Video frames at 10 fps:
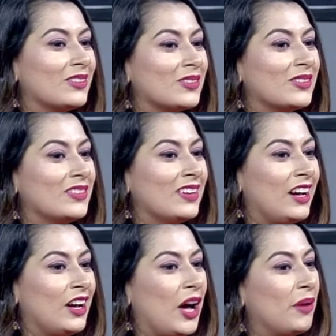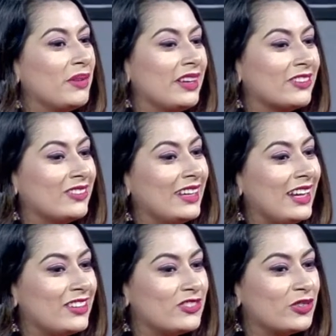তো আমি আসলে
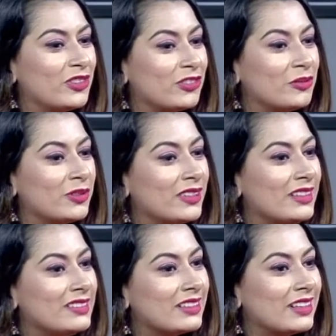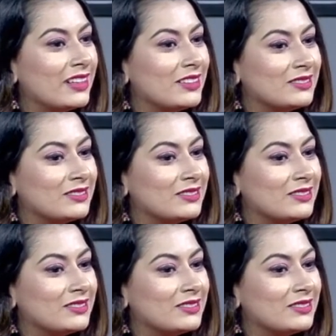এই চরিত্রের মধ্যে নিজেকে